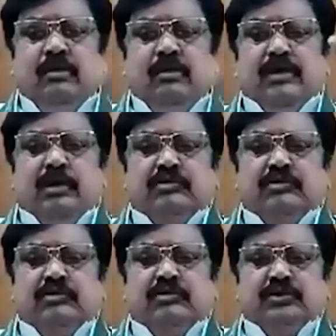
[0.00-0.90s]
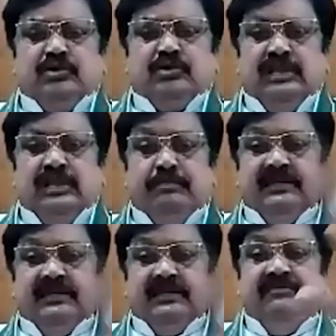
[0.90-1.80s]
ప్రభుత్వం నడుస్తున్నది
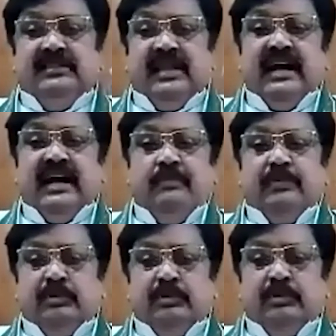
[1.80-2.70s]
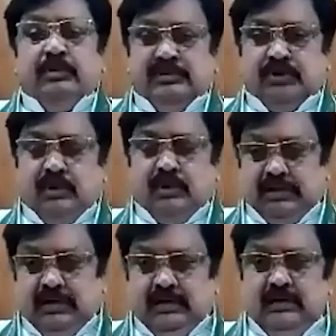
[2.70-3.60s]
ప్రజా వ్యతిరేక ప్రభుత్వం
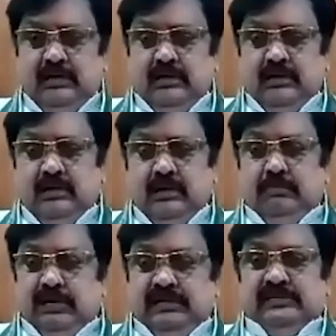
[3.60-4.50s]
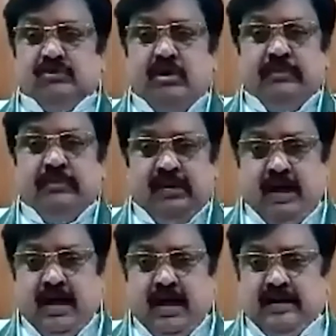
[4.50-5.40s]
నడుస్తున్నది ప్రజాస్వామ్యాన్ని
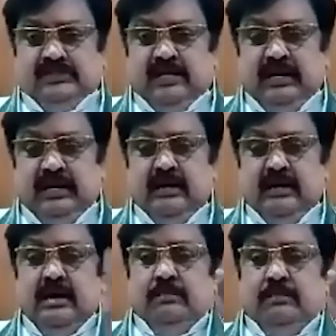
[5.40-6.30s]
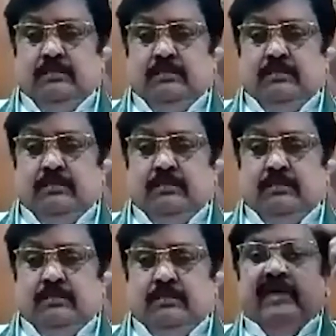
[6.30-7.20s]
కాలరాచి
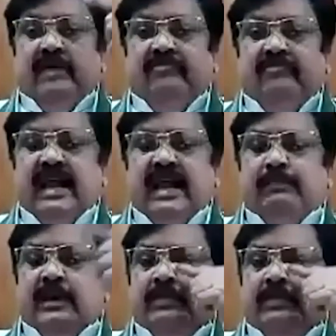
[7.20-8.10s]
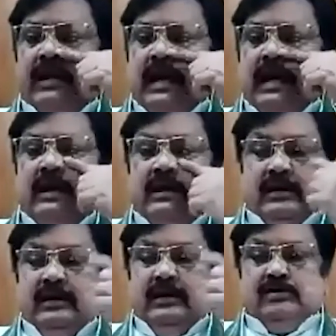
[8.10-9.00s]
ప్రజాస్వామ్య వ్యతిరేక పరిపాలన
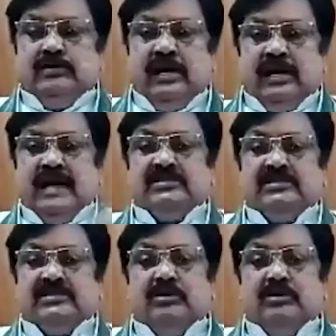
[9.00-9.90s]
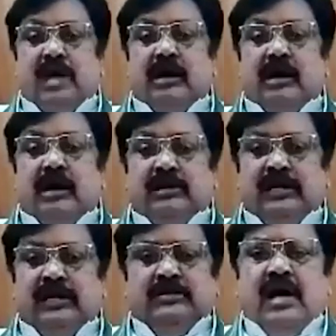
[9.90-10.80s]
ఈ రోజున రాష్ట్రంలో సాగుతున్నది
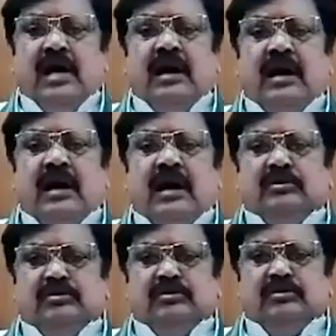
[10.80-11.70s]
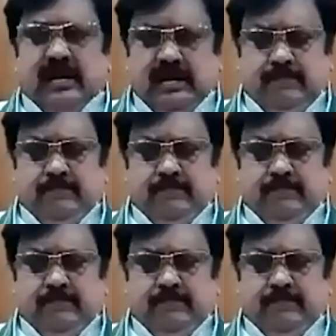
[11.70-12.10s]
చాలా దురదృష్టకరం